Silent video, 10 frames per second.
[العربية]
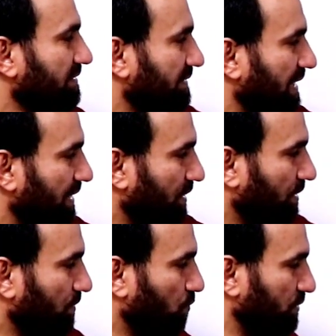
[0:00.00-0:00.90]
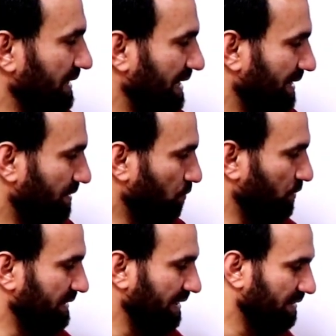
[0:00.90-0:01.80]
ده وده
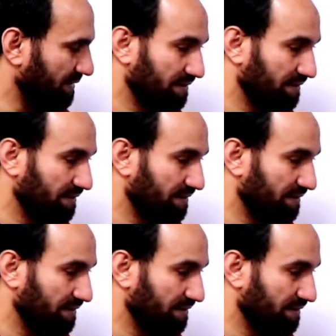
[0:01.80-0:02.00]
وده